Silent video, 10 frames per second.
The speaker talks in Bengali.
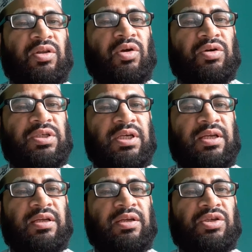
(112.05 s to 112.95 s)
ধৈর্যের
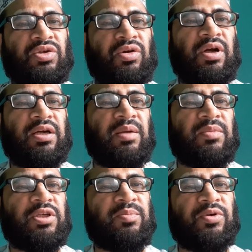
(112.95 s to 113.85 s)
সংজ্ঞাটা
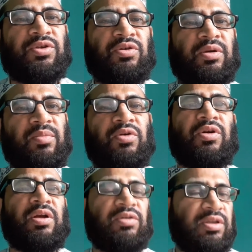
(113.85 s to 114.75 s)
আমরা স্পষ্ট করে
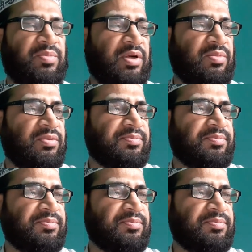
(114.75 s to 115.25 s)
বর্ণনা করতে পারব